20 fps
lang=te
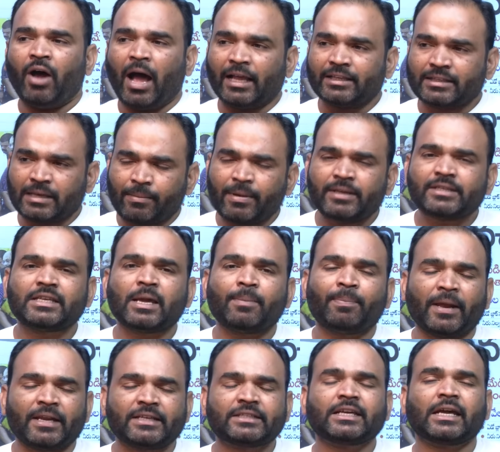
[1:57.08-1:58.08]
ఆ సమస్య
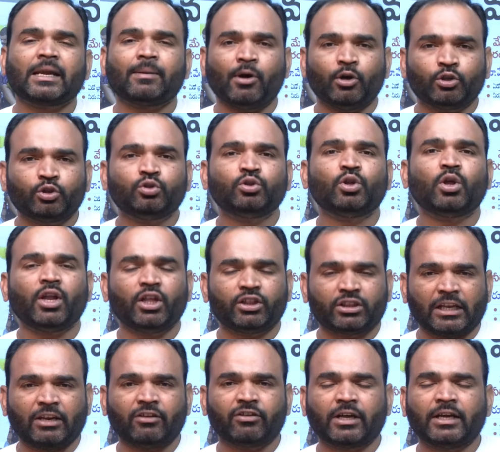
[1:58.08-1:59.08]
పరిష్కారం అవుతుందో లేదో
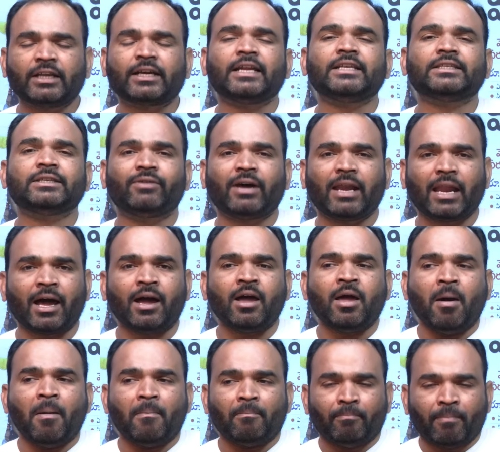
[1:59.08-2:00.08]
తెలియదు కానీ కనీసం వాళ్ళ
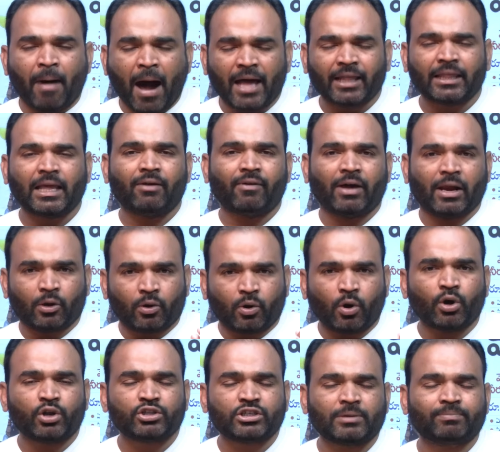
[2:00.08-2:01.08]
బాధ వాళ్ళ
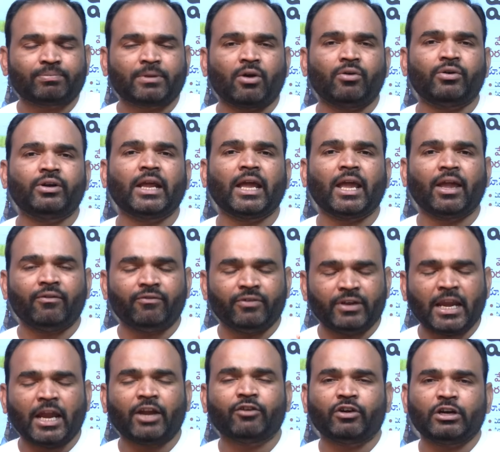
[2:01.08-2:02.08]
గోడు చెప్తా ఉంటే
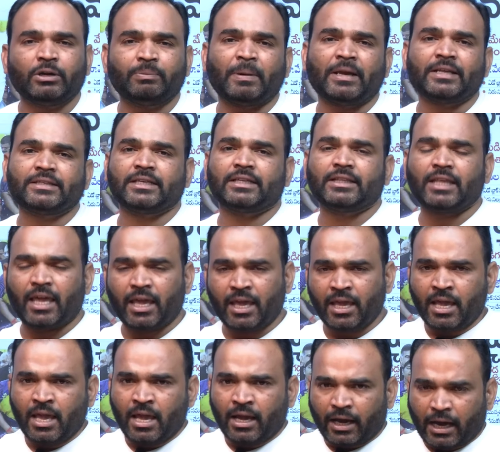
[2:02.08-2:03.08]
వినేటువంటి పరిస్థితి
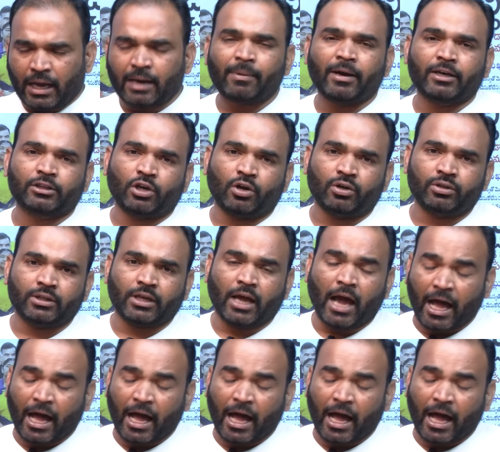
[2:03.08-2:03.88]
కనబడుతూ ఉంది